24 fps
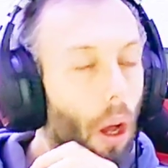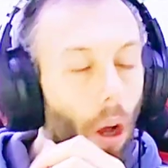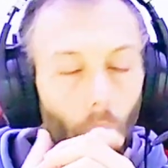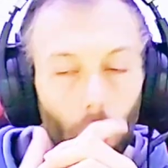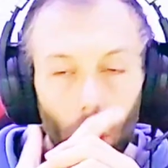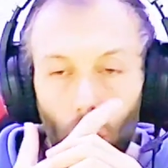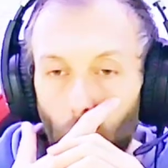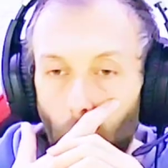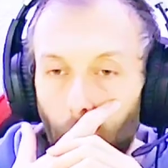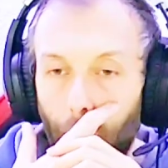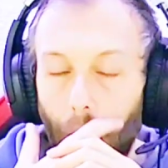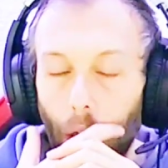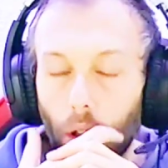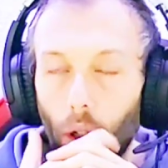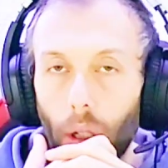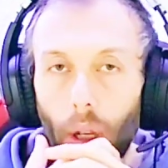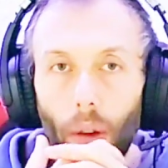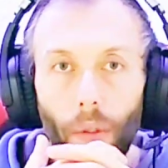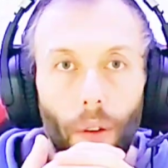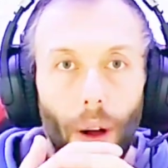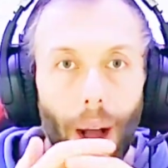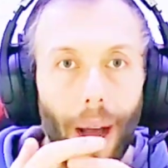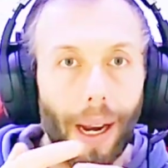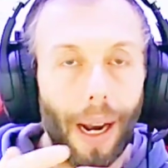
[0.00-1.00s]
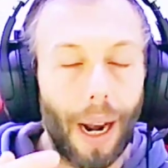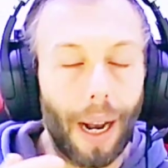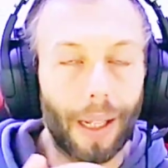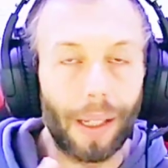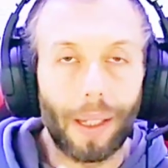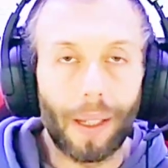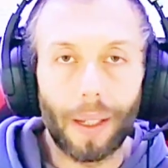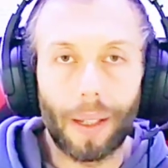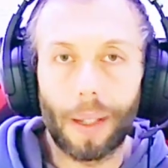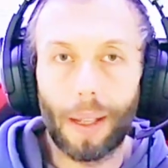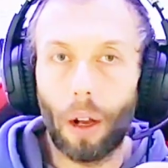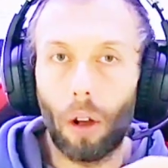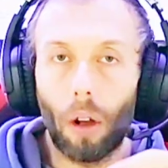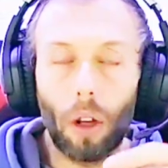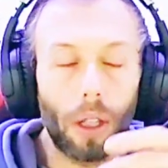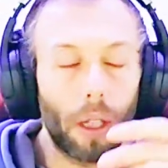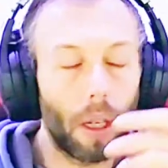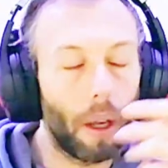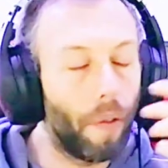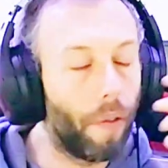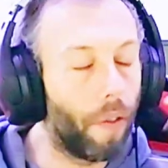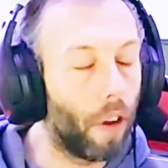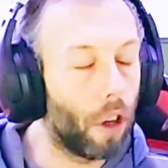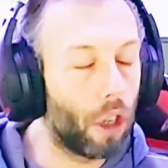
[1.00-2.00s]
Ho cercato di fare la stessa cosa
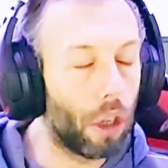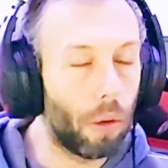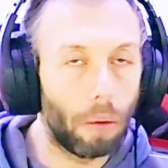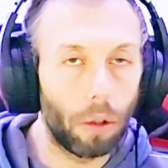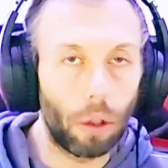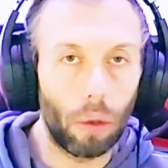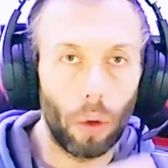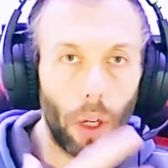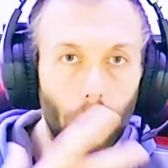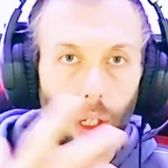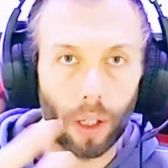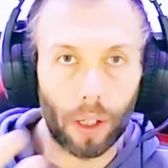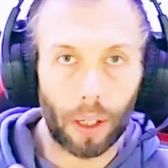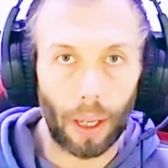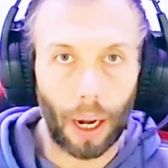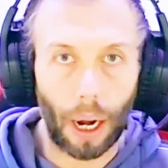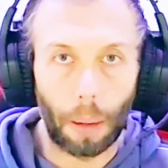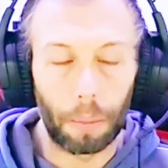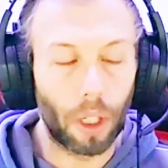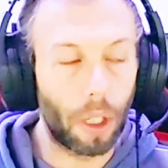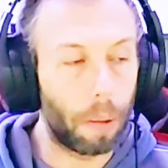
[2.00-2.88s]
che facevo su Instagram,